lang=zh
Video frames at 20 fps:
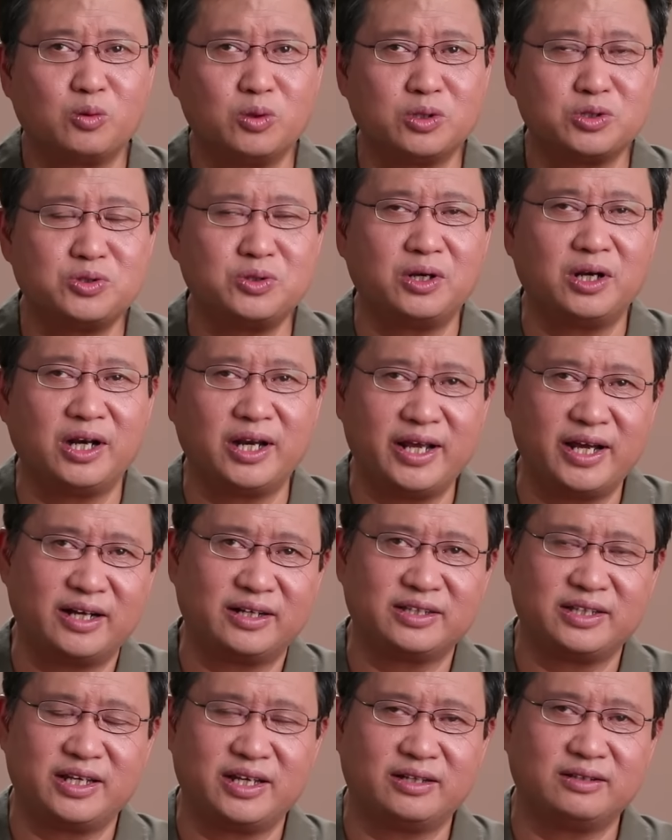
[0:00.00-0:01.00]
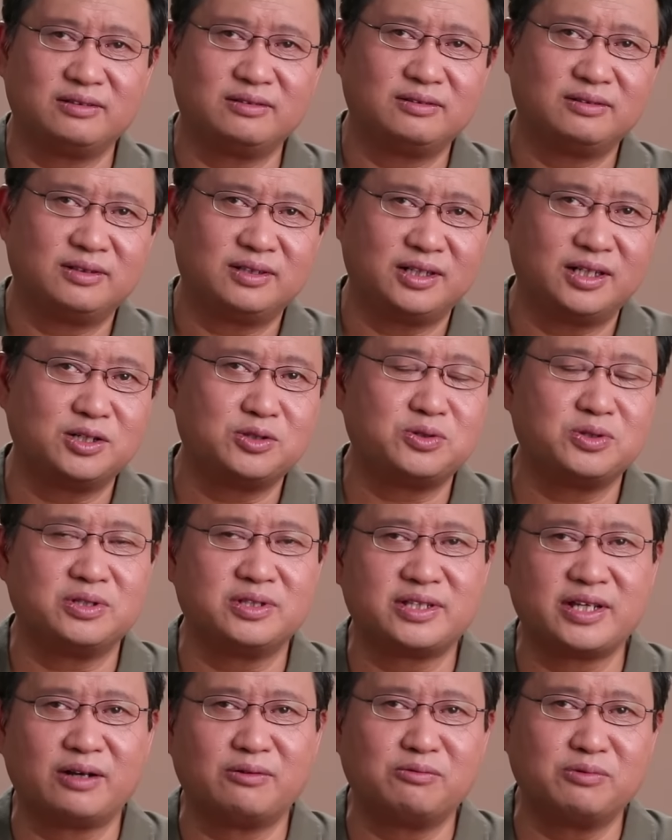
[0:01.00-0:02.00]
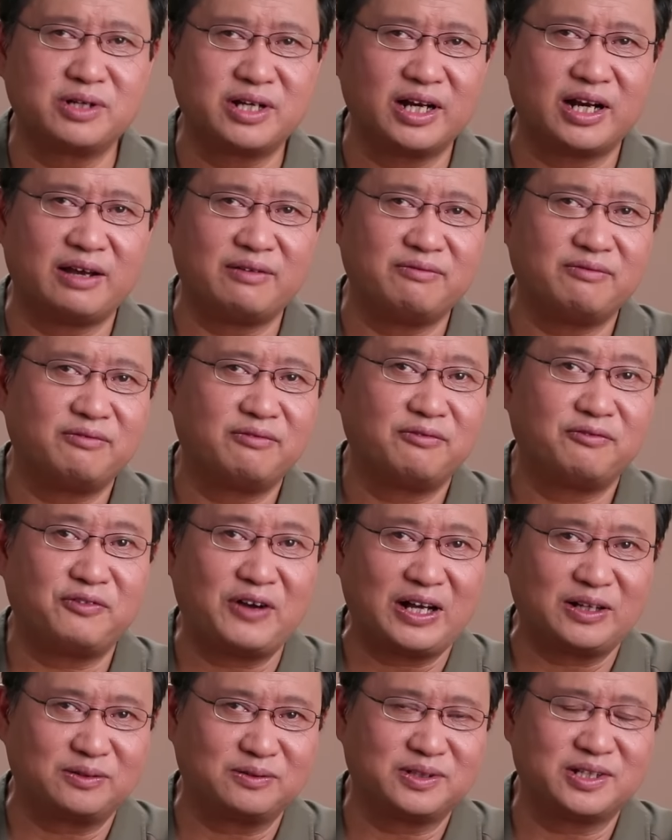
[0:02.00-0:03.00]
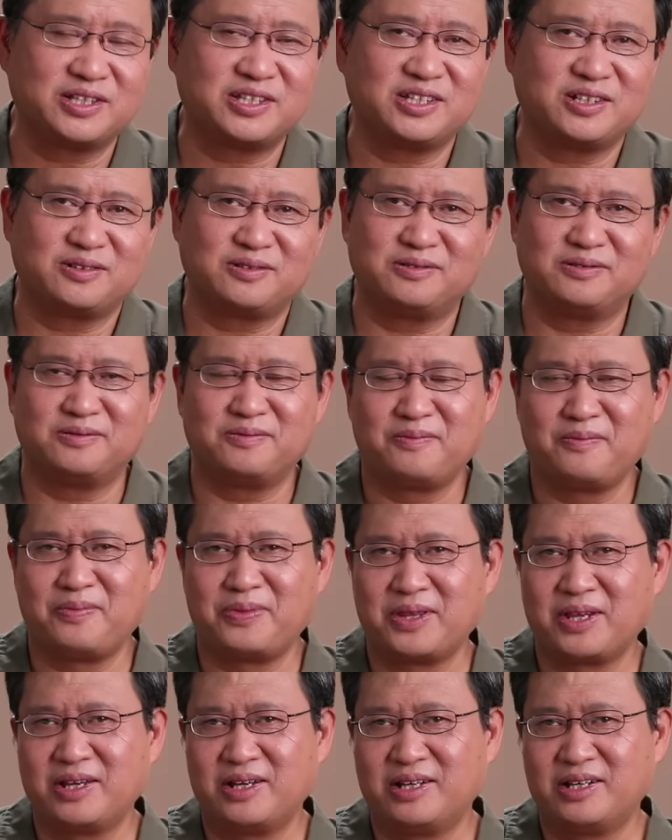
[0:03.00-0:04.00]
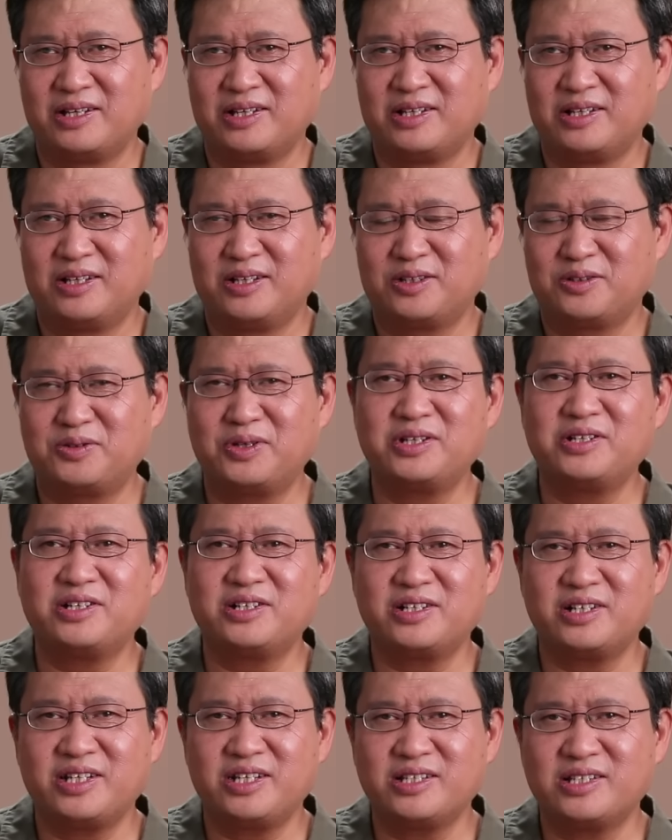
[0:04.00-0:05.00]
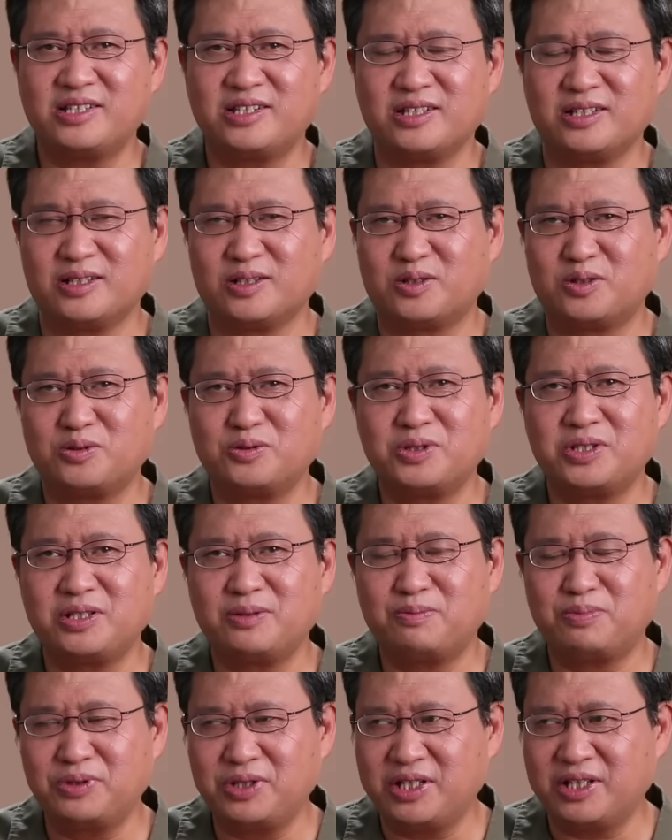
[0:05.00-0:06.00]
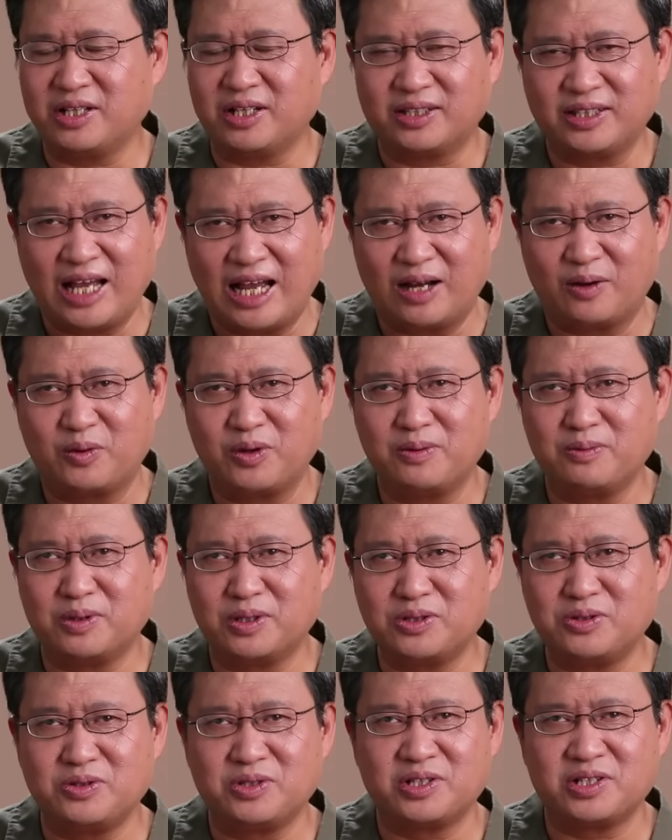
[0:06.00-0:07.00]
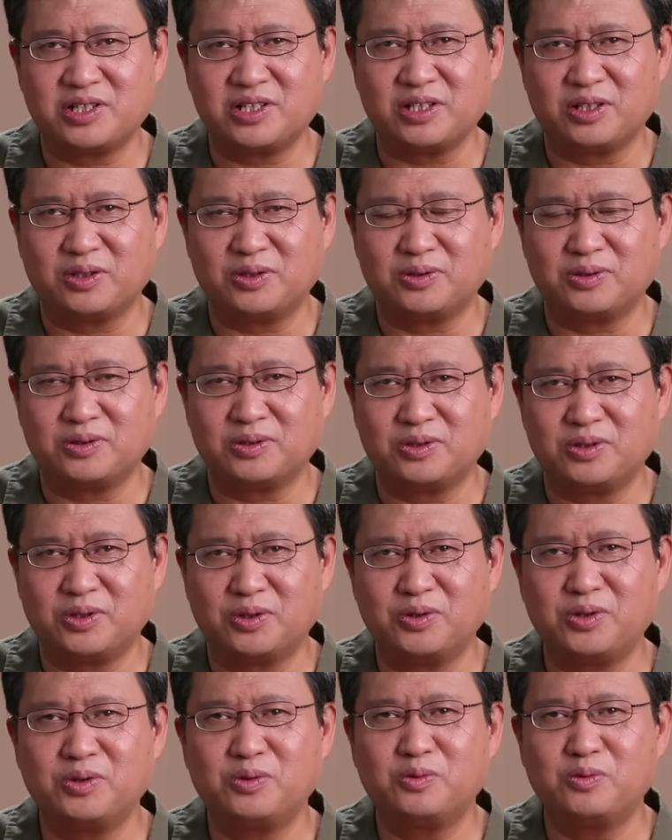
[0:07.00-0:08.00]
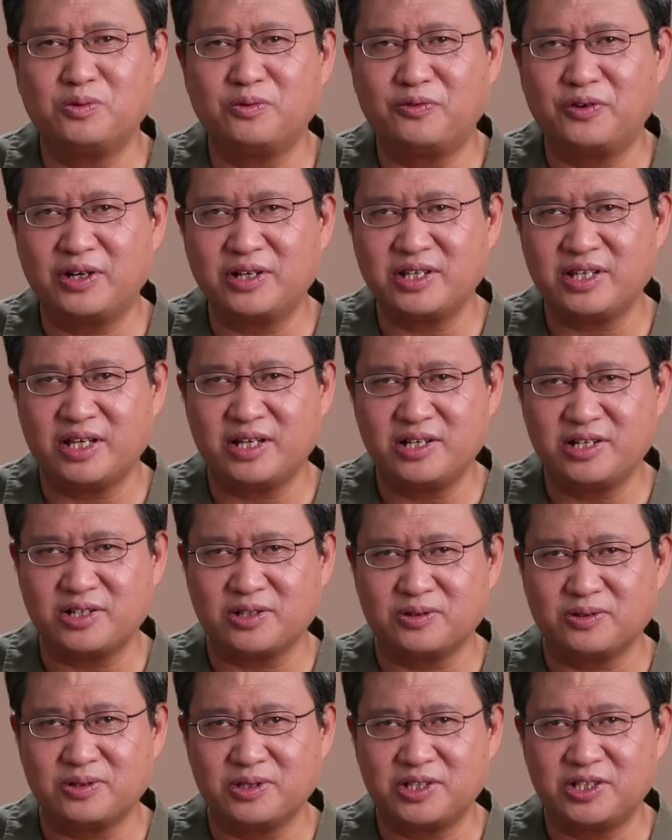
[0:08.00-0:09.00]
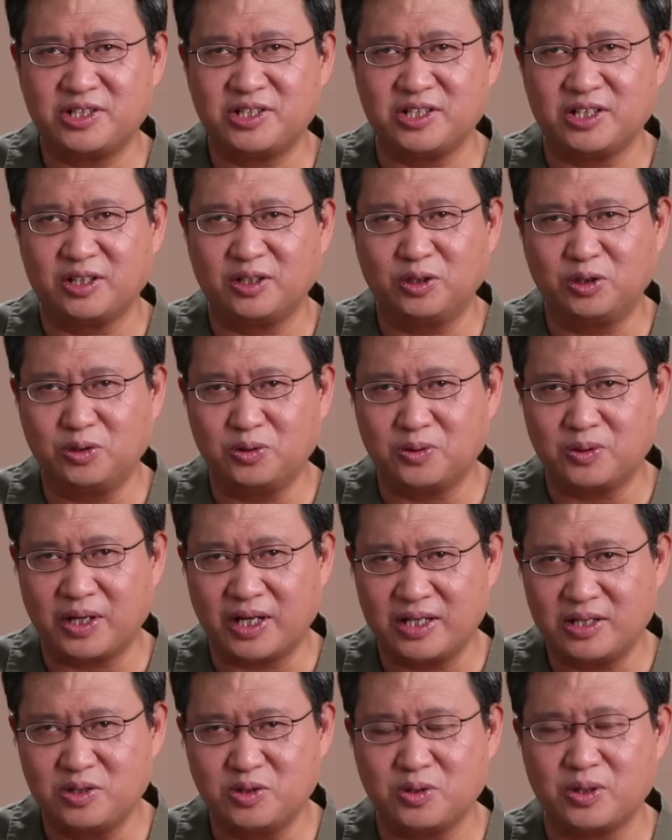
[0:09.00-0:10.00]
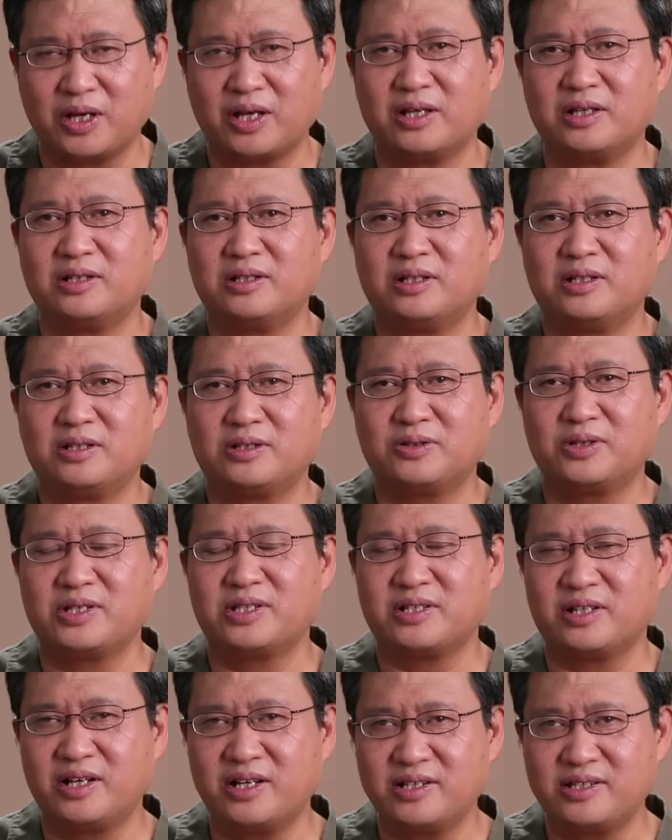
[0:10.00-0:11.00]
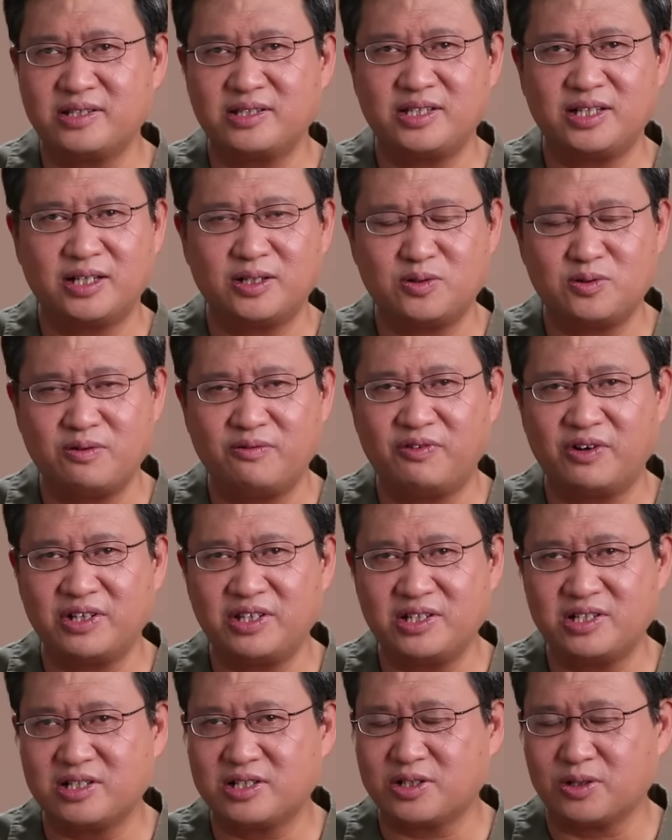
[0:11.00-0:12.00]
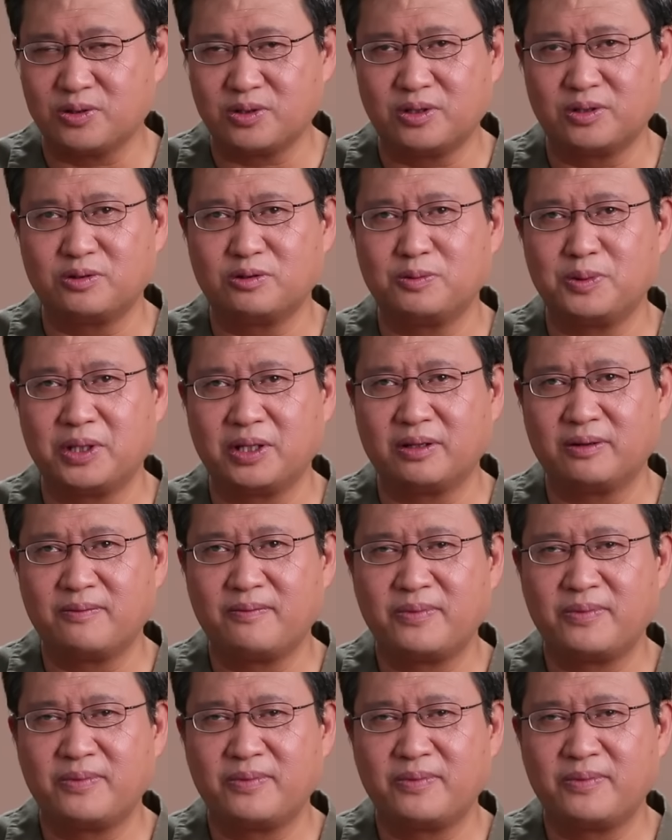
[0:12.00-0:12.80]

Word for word: 过去2年俄军在乌克兰发动的进攻。 虽然这是一次出其不意的大规模军事行动，由于乌方严守行动安全，所以泽连斯基和军方一直守口如瓶，